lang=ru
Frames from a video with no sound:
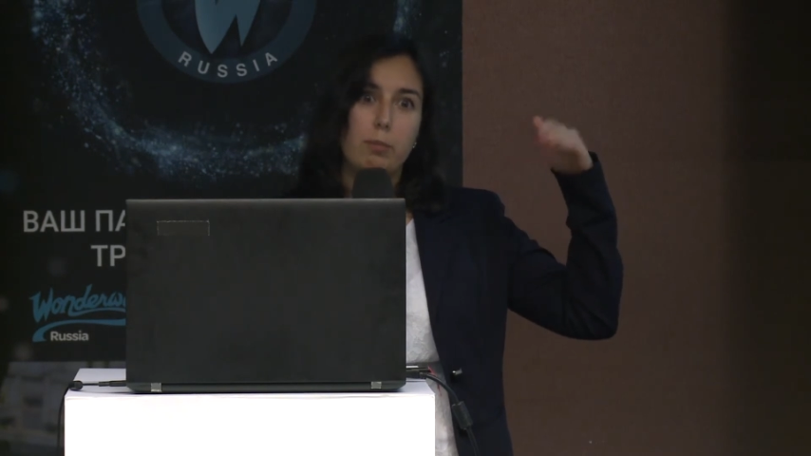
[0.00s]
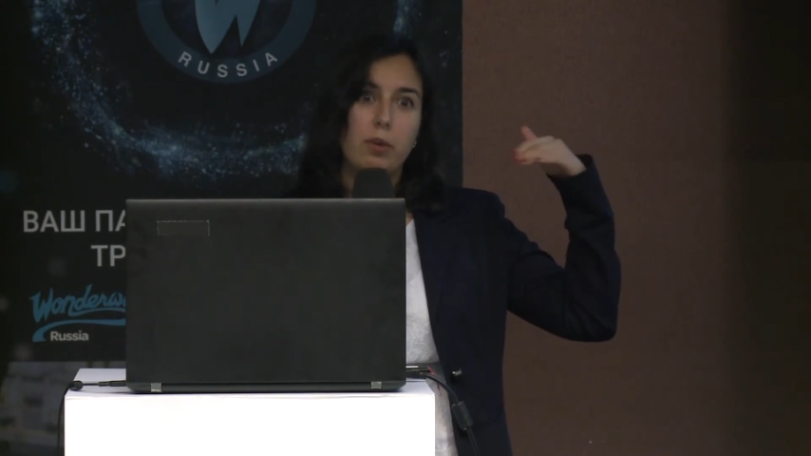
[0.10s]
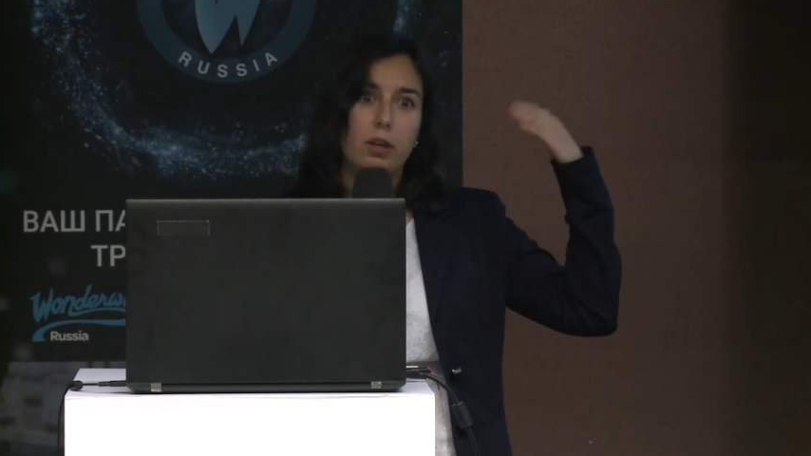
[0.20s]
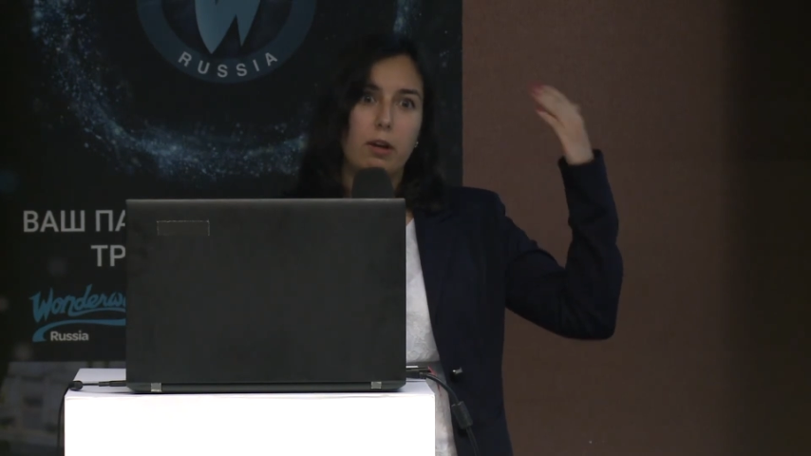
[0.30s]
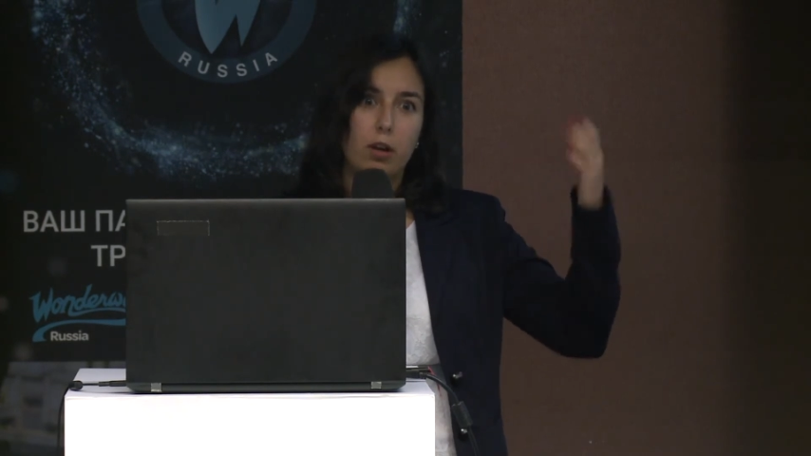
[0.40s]

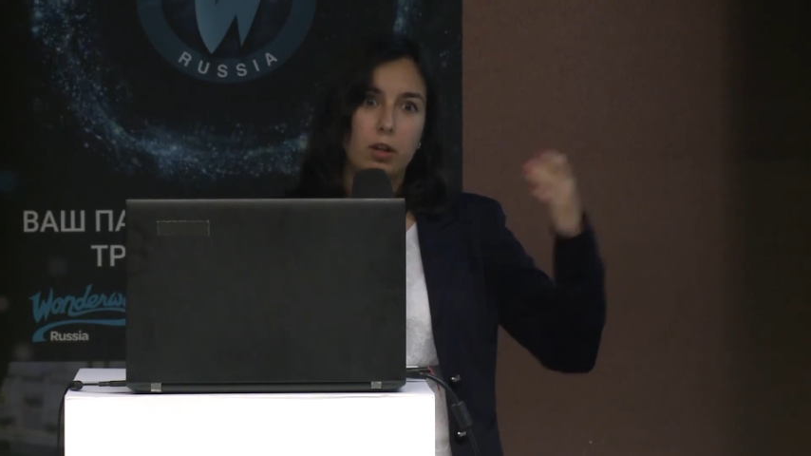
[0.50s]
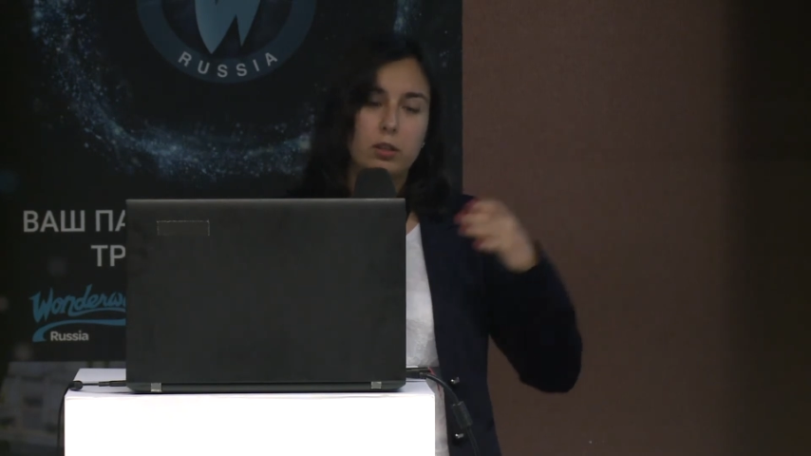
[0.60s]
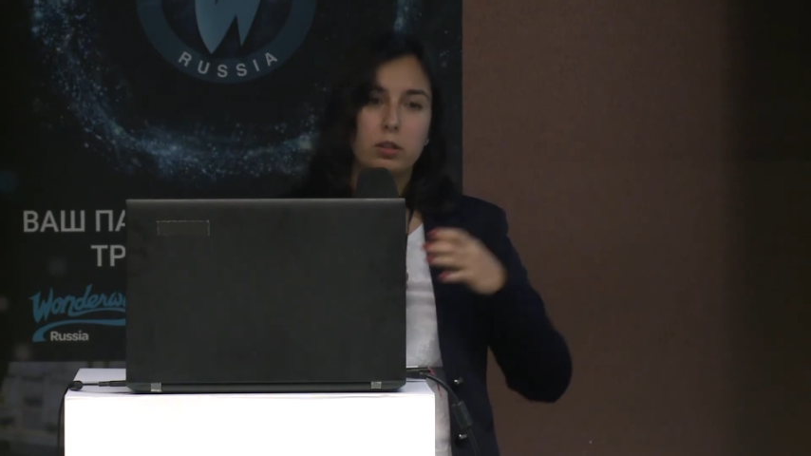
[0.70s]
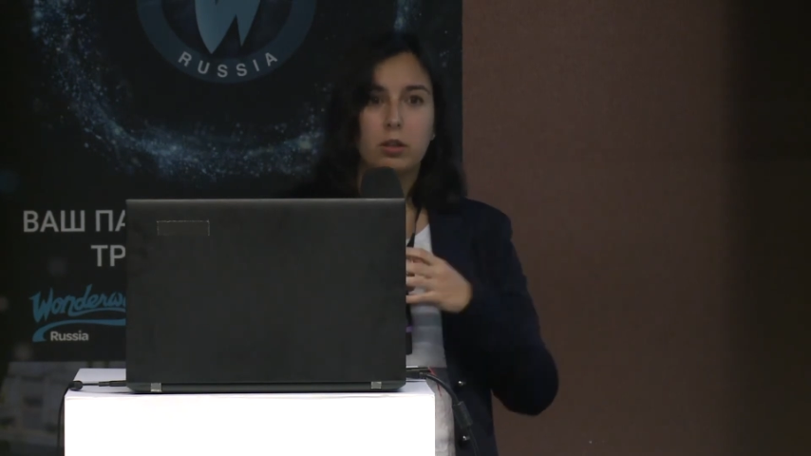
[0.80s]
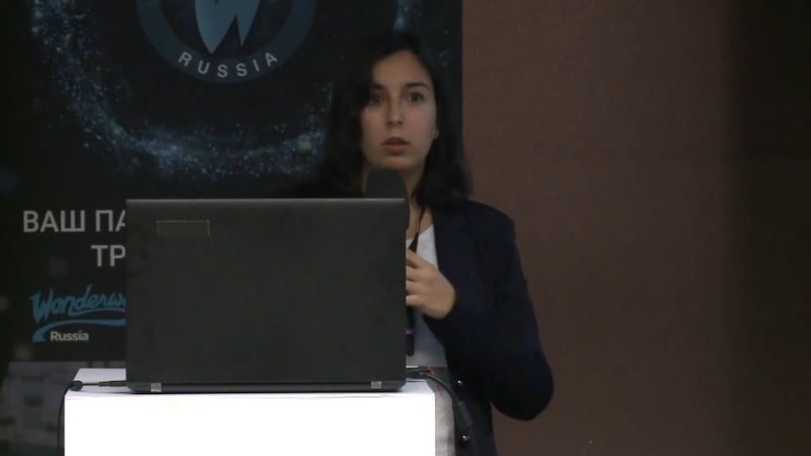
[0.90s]

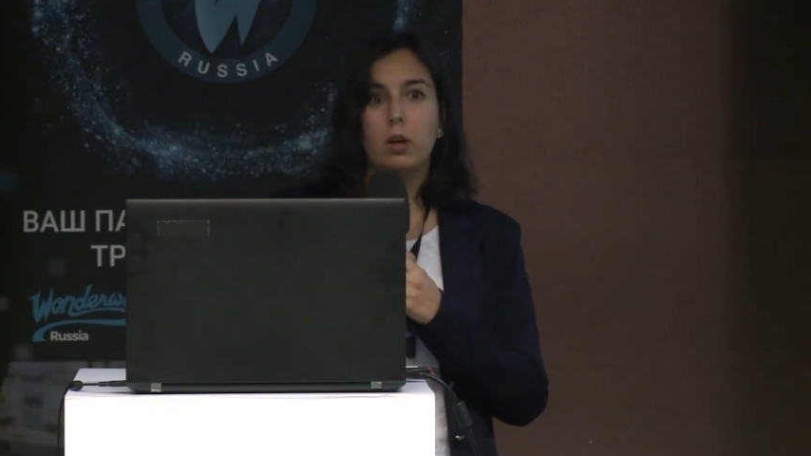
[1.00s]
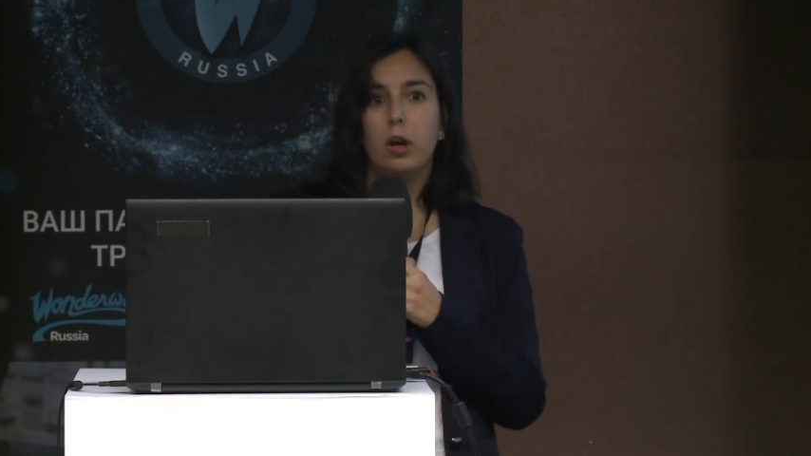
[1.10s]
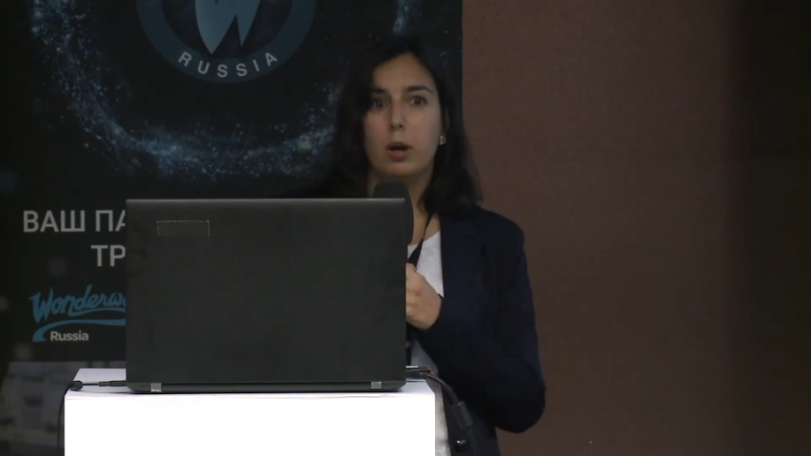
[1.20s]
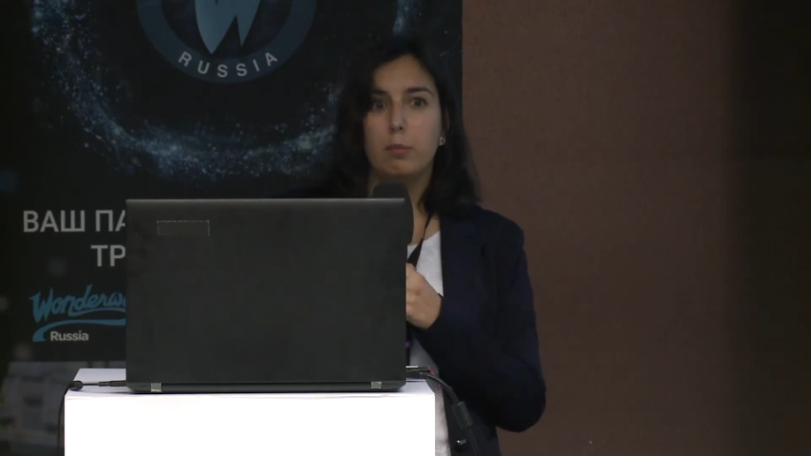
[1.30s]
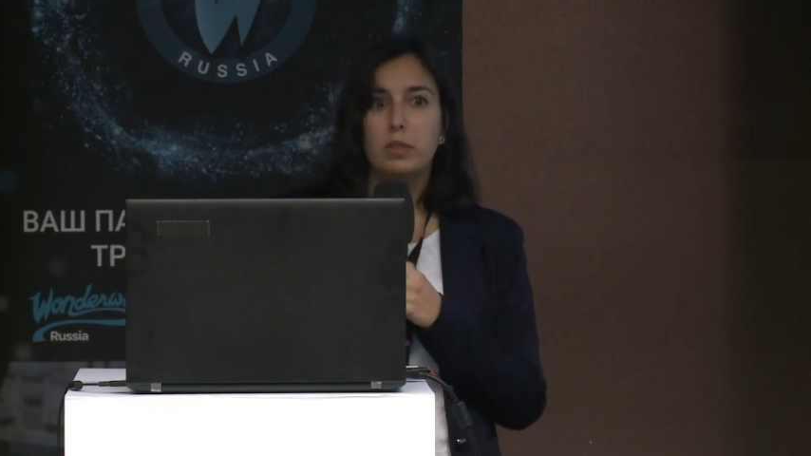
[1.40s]
передавалась
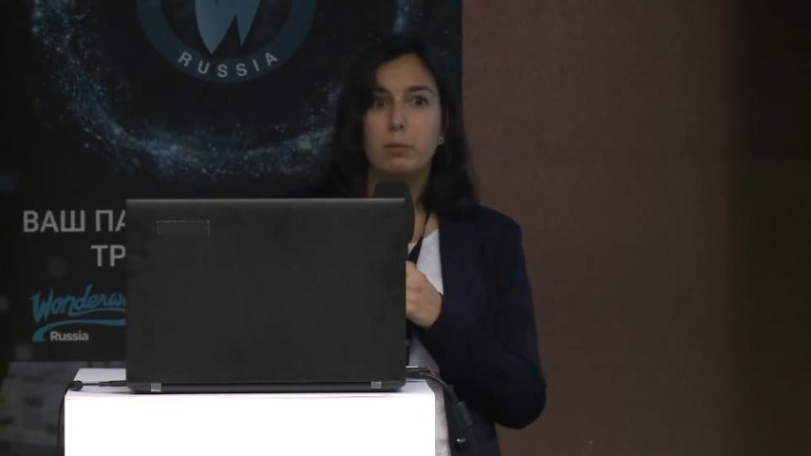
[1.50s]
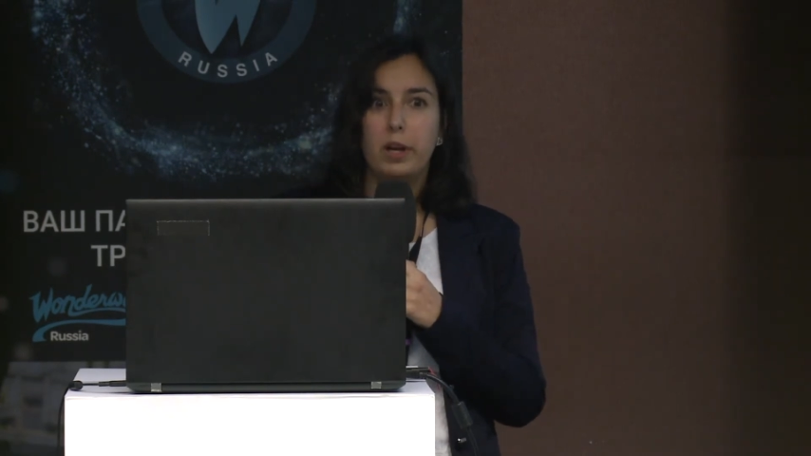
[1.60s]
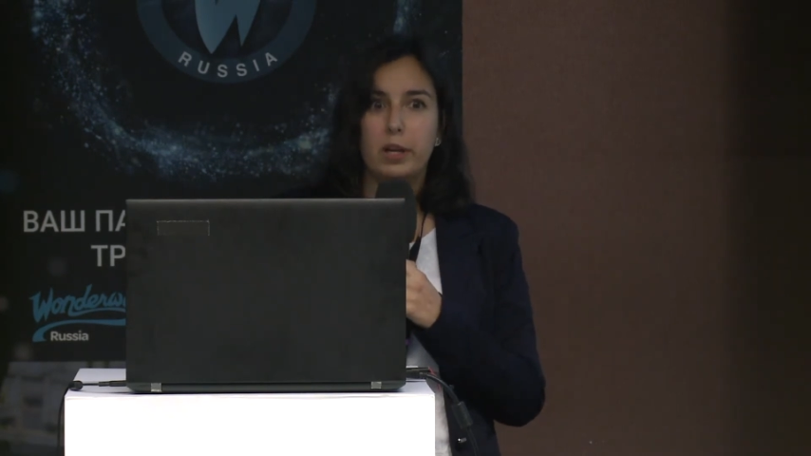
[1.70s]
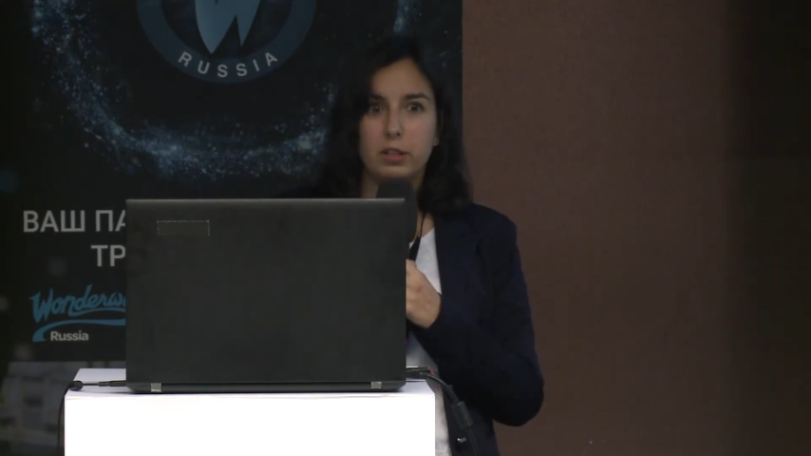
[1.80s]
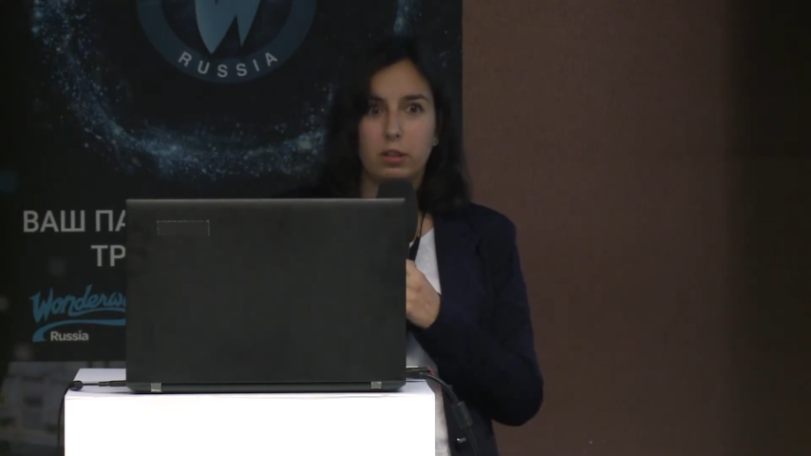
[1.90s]
а,
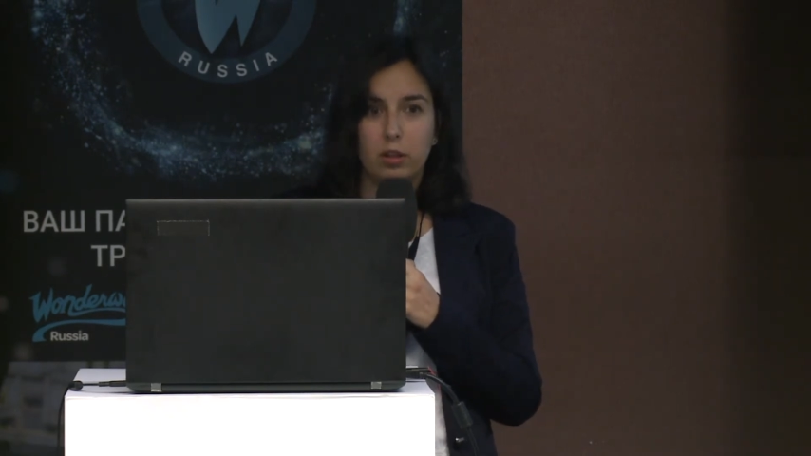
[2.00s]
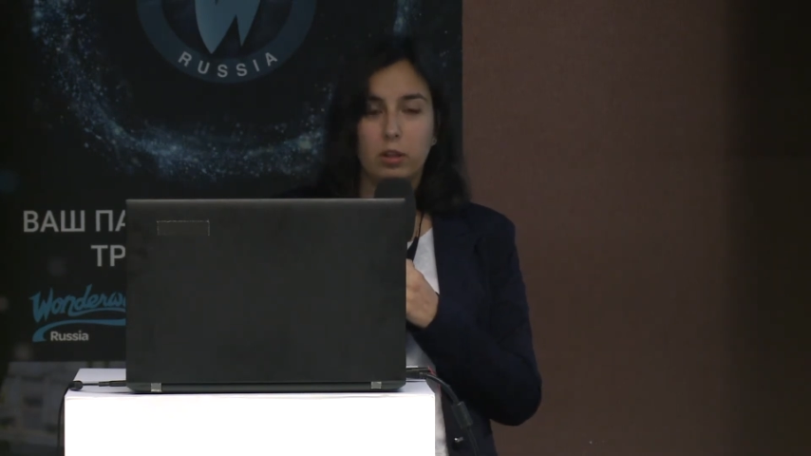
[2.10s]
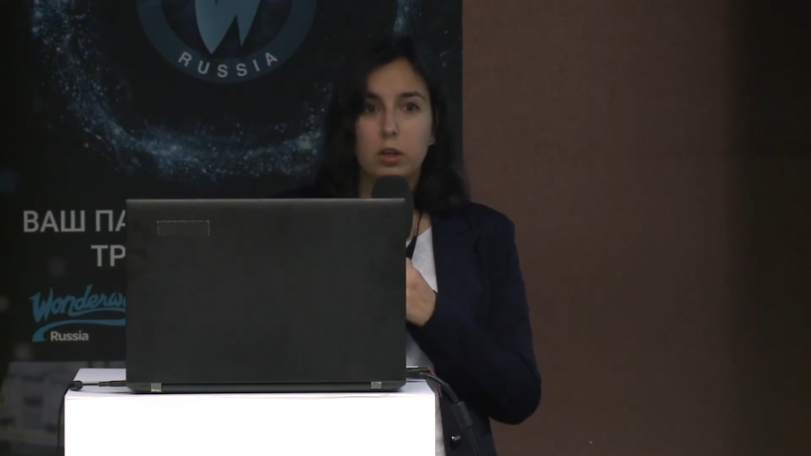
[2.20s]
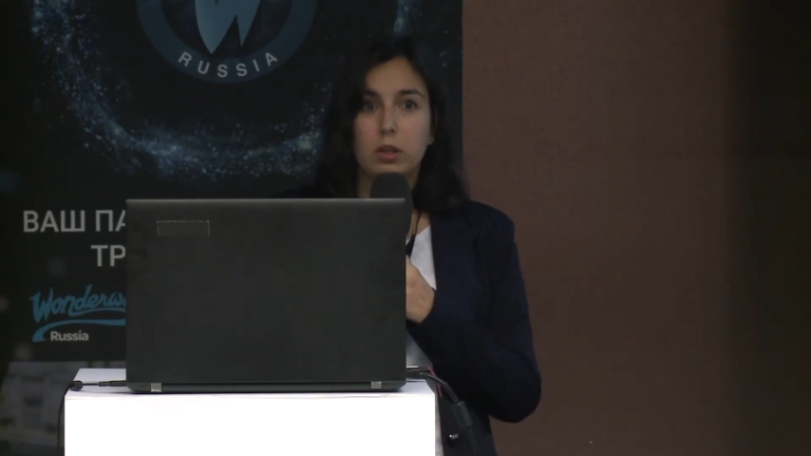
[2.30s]
безболезненно.